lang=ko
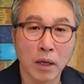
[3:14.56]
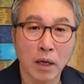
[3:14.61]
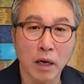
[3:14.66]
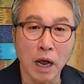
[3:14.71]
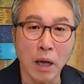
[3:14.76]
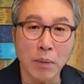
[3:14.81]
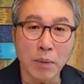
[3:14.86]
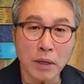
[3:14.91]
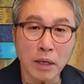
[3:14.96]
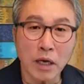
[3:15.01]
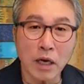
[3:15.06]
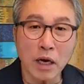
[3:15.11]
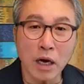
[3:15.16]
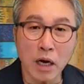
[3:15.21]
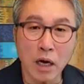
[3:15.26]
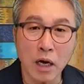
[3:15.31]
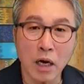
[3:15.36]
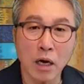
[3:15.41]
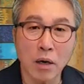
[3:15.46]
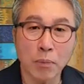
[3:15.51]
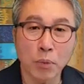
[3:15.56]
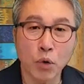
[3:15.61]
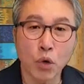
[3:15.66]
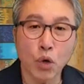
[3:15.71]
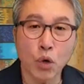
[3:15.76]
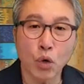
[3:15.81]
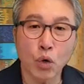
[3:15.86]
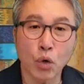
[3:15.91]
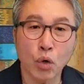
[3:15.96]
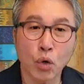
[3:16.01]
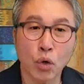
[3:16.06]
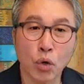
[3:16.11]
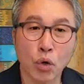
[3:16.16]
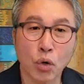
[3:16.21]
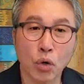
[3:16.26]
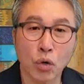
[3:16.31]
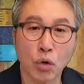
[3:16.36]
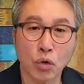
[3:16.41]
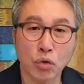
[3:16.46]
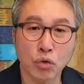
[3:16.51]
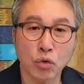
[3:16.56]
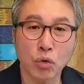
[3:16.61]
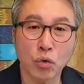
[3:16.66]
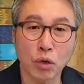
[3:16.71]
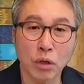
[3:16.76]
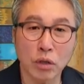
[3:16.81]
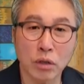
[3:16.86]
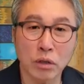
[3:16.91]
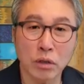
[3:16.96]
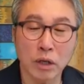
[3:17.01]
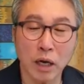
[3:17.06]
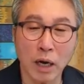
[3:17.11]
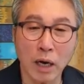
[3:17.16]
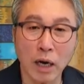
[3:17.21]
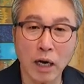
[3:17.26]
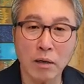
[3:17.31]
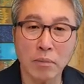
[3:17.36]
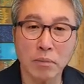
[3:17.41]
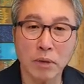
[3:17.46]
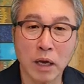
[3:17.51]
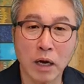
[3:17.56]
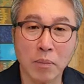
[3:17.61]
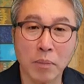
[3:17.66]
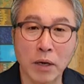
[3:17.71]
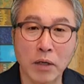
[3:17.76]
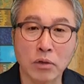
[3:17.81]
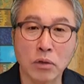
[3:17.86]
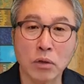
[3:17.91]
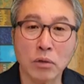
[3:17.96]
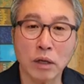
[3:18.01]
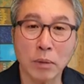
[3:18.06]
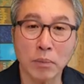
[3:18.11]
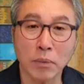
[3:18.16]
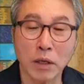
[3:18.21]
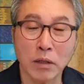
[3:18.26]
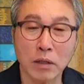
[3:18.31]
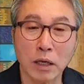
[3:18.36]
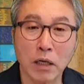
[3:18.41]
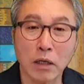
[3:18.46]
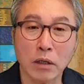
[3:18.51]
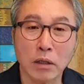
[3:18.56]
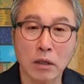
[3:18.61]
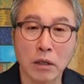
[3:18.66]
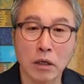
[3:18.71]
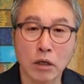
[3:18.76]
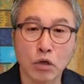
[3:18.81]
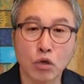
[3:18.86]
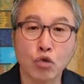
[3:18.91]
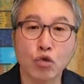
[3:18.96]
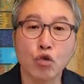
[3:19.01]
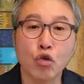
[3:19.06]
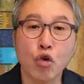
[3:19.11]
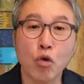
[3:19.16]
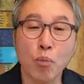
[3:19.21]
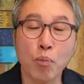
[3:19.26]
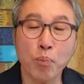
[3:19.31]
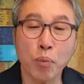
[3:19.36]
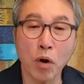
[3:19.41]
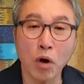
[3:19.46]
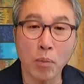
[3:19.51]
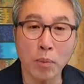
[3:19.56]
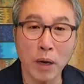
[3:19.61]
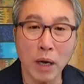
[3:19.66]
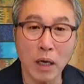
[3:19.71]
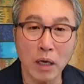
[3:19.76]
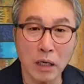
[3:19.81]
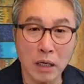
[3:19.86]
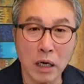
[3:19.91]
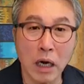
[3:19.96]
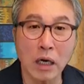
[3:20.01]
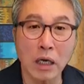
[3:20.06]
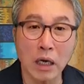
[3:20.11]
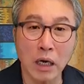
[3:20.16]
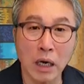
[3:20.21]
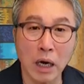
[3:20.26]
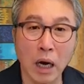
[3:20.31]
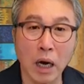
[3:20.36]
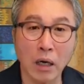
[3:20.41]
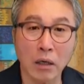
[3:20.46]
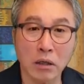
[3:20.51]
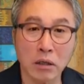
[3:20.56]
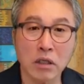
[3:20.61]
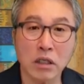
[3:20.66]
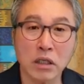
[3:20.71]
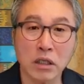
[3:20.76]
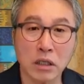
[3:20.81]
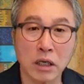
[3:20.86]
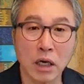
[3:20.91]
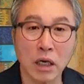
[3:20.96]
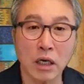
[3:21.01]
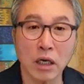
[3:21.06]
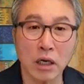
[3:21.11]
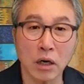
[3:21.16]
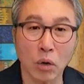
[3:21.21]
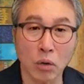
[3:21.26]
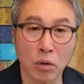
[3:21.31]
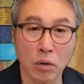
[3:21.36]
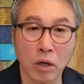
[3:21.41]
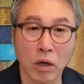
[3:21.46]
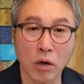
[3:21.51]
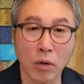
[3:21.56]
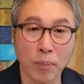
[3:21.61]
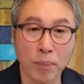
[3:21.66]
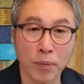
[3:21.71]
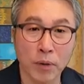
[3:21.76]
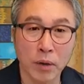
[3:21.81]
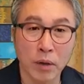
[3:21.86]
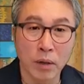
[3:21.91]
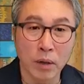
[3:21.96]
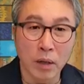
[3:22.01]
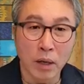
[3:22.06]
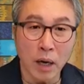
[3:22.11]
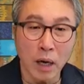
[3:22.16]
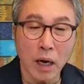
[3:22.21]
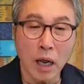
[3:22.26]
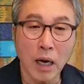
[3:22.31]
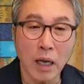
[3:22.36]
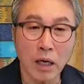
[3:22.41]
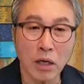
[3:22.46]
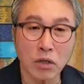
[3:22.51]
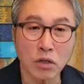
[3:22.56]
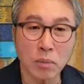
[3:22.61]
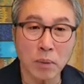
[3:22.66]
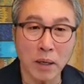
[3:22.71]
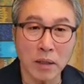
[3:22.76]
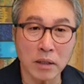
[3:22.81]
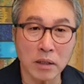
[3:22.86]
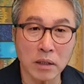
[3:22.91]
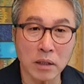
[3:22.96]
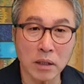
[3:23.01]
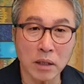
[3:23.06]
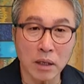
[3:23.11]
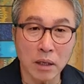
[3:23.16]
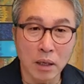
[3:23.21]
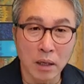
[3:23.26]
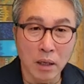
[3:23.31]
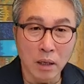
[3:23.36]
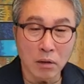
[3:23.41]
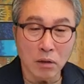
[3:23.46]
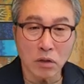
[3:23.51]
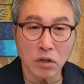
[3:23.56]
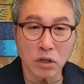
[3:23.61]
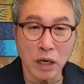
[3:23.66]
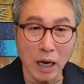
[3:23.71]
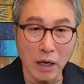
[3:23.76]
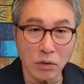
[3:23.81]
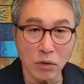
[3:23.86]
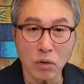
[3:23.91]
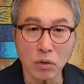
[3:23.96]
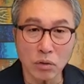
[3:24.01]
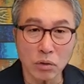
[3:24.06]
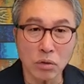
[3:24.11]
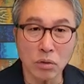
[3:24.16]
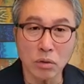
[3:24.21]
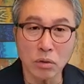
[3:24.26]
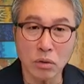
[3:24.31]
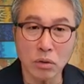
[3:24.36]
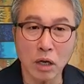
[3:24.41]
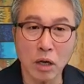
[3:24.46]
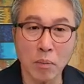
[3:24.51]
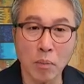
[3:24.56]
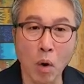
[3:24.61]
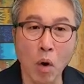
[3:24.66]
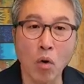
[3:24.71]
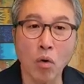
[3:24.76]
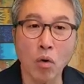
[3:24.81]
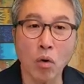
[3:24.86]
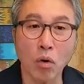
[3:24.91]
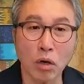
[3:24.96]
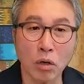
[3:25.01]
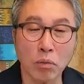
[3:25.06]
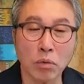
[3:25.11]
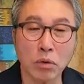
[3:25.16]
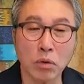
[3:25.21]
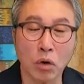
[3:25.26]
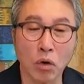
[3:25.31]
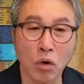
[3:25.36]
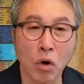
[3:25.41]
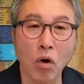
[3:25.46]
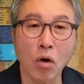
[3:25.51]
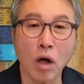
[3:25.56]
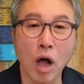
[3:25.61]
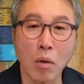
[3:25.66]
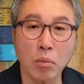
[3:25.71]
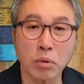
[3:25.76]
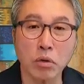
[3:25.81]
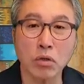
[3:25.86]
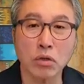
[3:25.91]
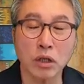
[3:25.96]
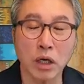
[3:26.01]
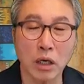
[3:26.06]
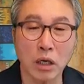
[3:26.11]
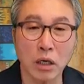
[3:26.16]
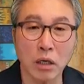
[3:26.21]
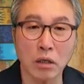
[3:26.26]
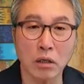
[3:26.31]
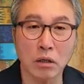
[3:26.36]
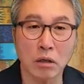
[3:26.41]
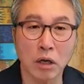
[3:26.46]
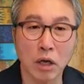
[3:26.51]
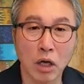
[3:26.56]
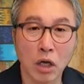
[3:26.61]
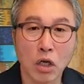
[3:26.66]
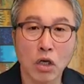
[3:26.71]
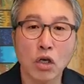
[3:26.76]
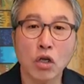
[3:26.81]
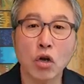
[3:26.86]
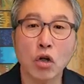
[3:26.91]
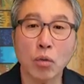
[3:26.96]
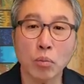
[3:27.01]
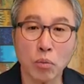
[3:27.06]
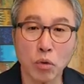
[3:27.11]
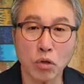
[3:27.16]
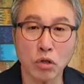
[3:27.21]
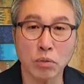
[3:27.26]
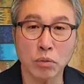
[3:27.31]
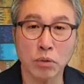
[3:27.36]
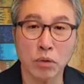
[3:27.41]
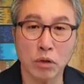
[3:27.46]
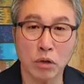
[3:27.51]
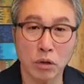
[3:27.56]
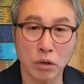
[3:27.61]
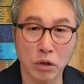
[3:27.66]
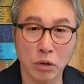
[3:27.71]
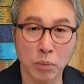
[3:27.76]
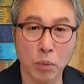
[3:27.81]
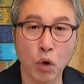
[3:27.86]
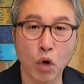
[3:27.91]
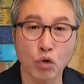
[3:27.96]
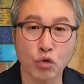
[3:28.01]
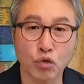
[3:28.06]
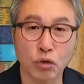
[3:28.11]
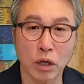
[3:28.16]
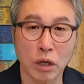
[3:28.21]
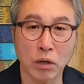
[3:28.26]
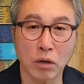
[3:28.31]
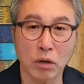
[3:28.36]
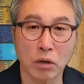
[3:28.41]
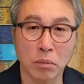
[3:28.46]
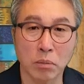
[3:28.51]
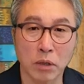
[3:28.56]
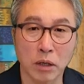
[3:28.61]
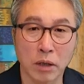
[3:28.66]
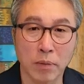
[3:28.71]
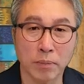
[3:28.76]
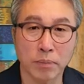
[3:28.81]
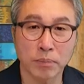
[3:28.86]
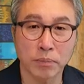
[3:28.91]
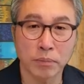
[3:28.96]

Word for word: 레위기가 보여주고 있는 이 하나님 나라 백성답게 사는 그 율법의 이야기가 그 시작이 어때요? 하나님께서 마치 그 자녀들의 먹거리부터 건강부터 챙기는 이런 모습을 보여준다는 겁니다.